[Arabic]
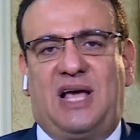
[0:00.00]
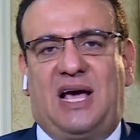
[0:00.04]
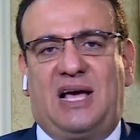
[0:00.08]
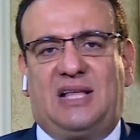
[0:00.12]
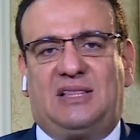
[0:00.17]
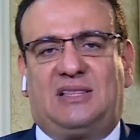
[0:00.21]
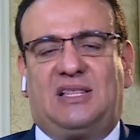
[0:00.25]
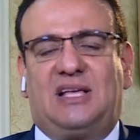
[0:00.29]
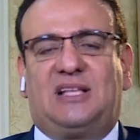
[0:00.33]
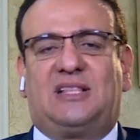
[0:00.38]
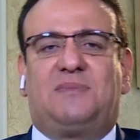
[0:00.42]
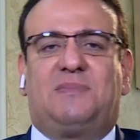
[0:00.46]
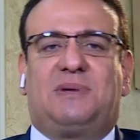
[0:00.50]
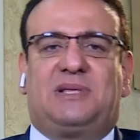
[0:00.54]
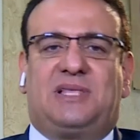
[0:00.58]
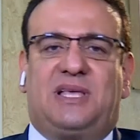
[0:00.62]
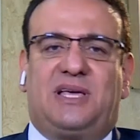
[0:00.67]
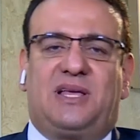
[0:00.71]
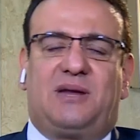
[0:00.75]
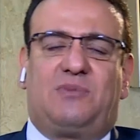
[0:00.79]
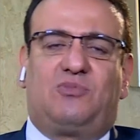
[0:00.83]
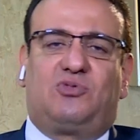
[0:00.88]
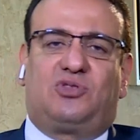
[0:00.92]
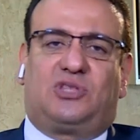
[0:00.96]
حتى تبقى
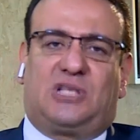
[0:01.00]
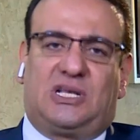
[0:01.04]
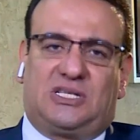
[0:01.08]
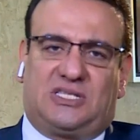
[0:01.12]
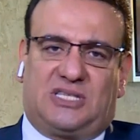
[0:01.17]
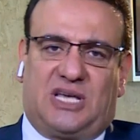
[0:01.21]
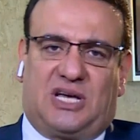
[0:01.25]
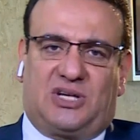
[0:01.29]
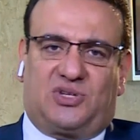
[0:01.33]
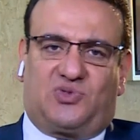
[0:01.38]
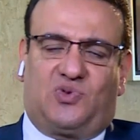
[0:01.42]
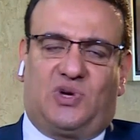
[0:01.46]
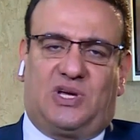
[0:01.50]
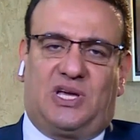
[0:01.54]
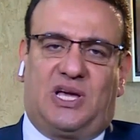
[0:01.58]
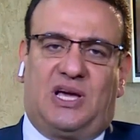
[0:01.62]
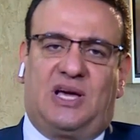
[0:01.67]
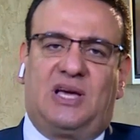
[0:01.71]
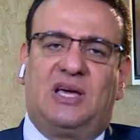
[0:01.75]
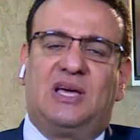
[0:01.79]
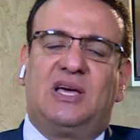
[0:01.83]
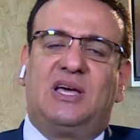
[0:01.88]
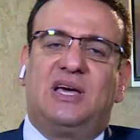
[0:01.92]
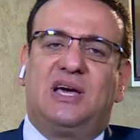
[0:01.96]
دايره متسعه
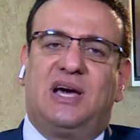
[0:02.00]
شويه